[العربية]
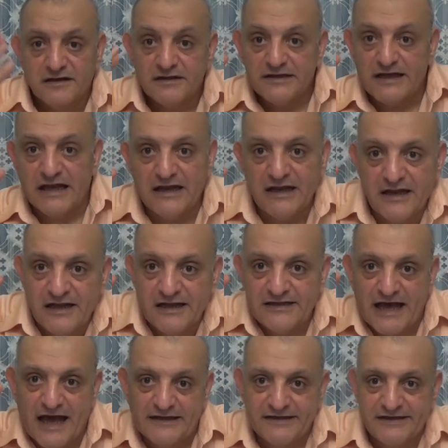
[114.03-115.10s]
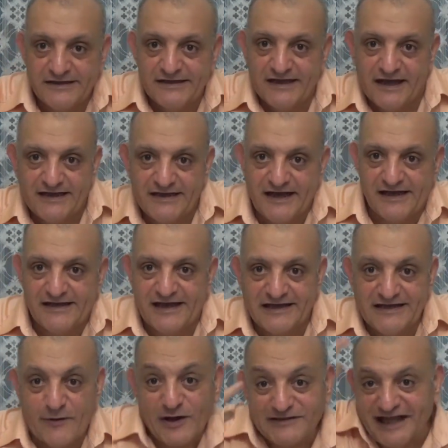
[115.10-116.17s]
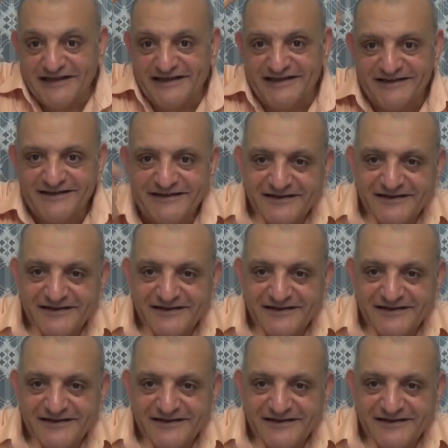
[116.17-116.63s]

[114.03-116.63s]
يا يعني يا, يا, يا وطني